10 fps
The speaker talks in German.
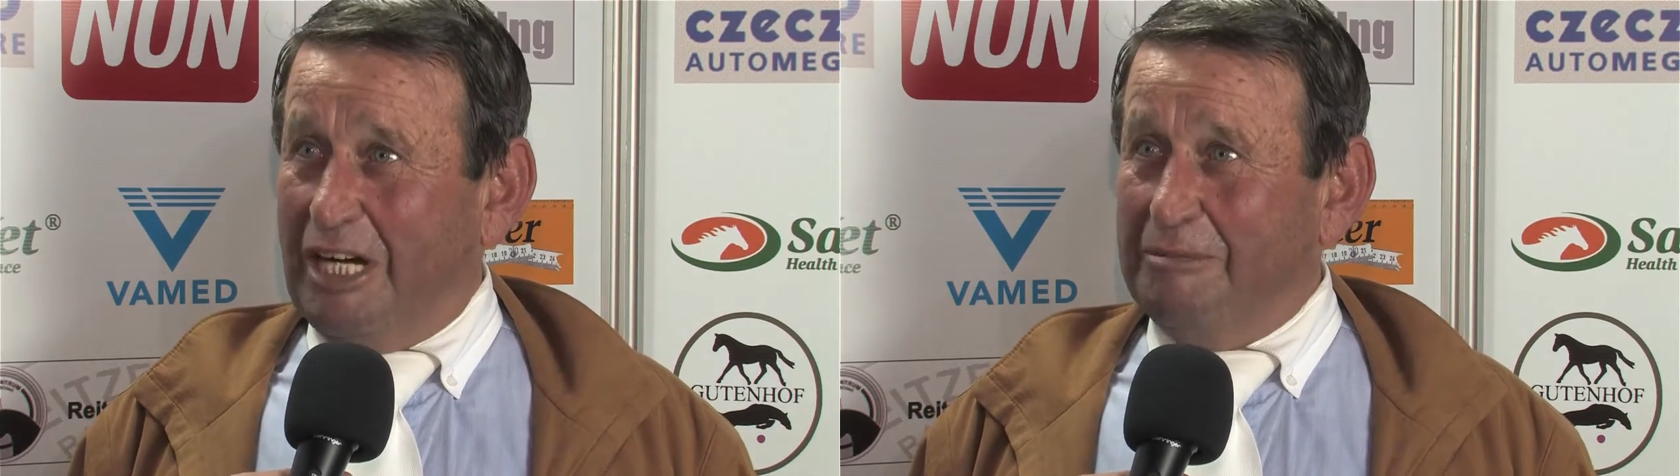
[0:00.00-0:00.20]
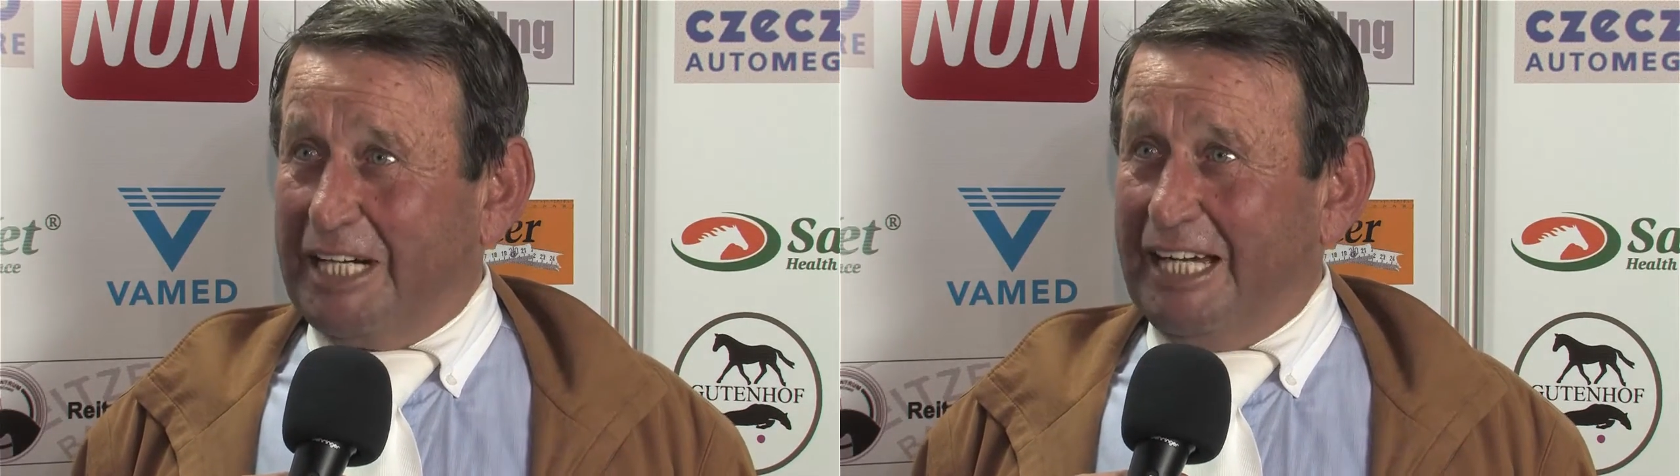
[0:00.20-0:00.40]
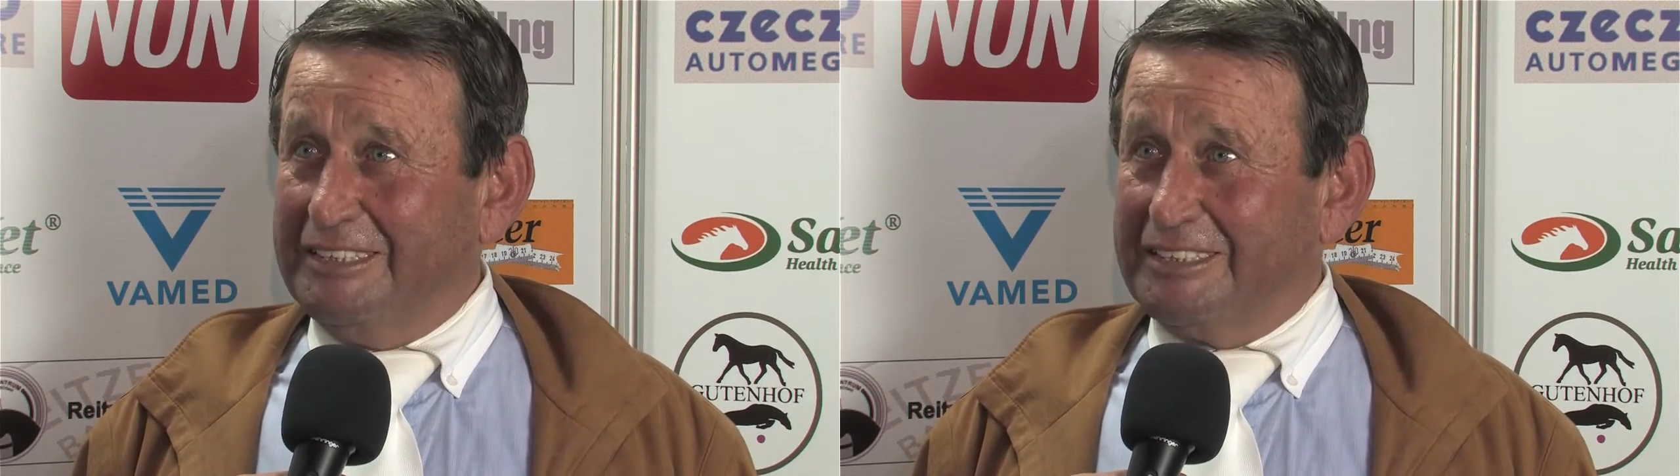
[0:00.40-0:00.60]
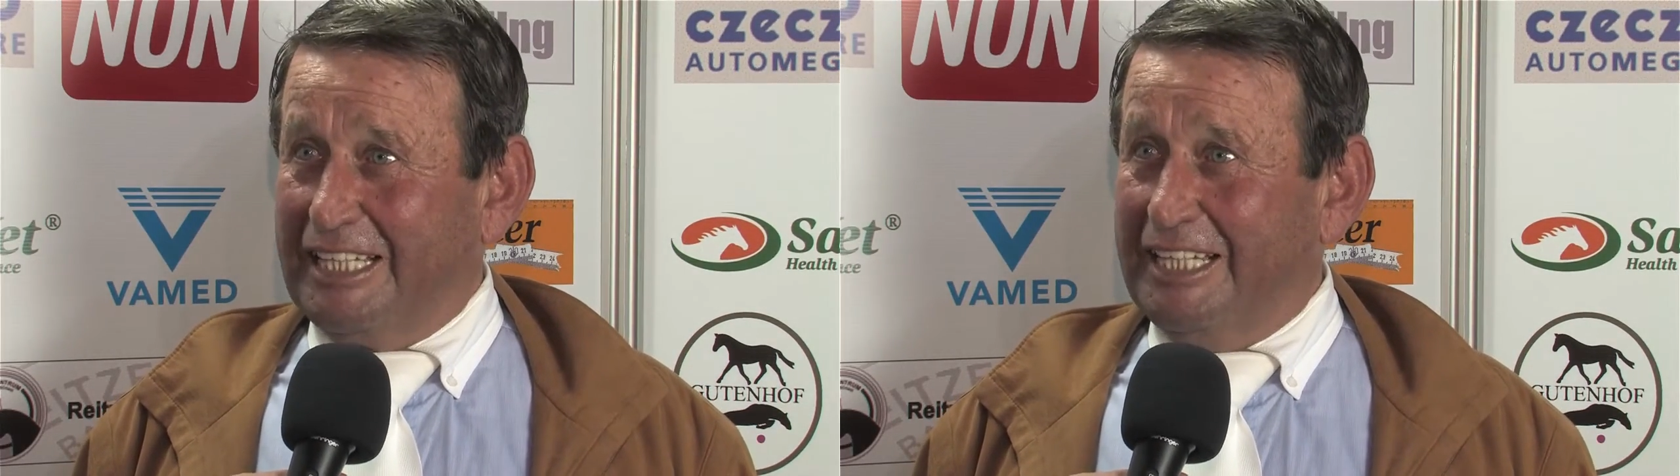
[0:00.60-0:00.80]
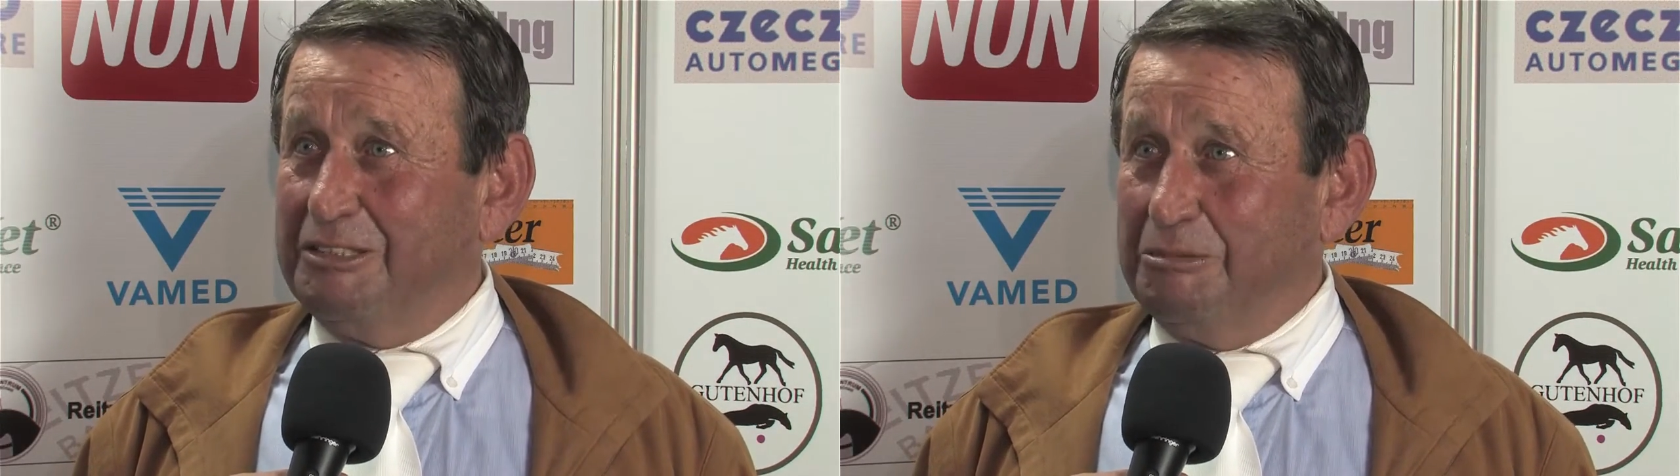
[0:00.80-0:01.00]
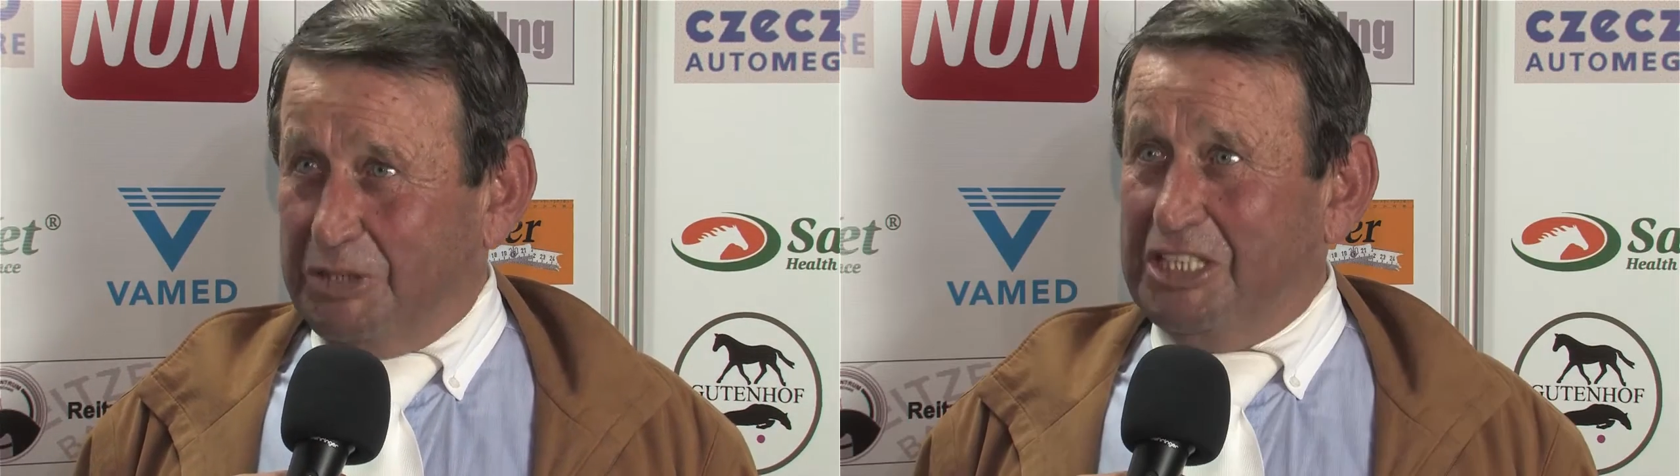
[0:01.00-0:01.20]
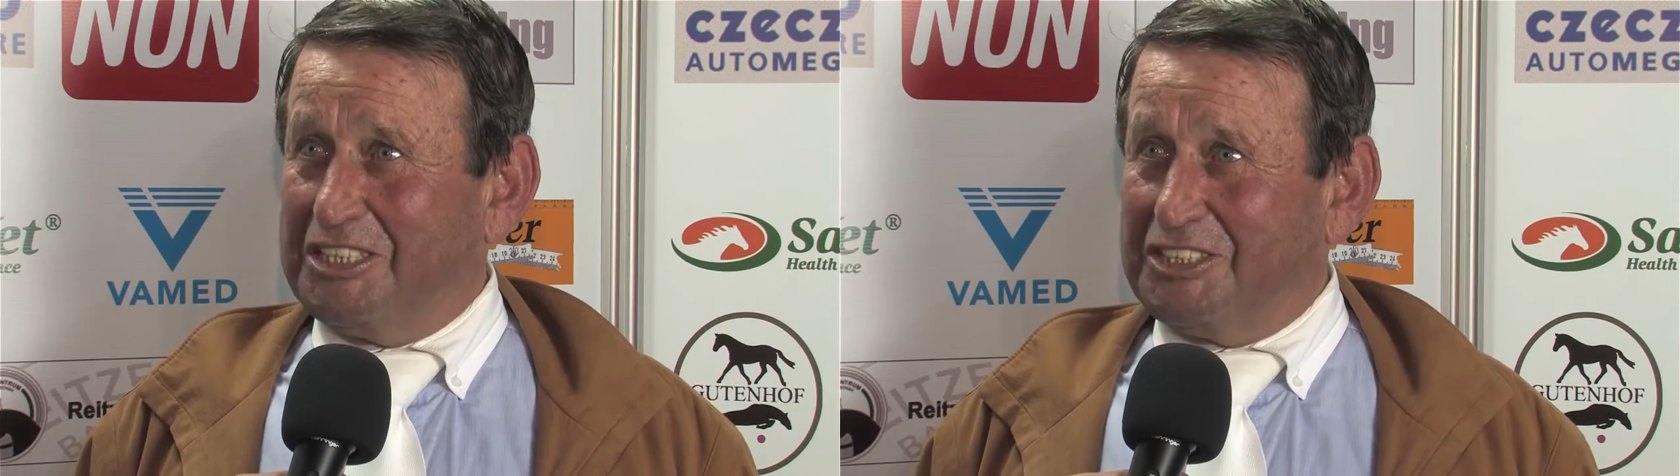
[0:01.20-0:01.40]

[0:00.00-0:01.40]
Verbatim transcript: am Reiten sein, bin ich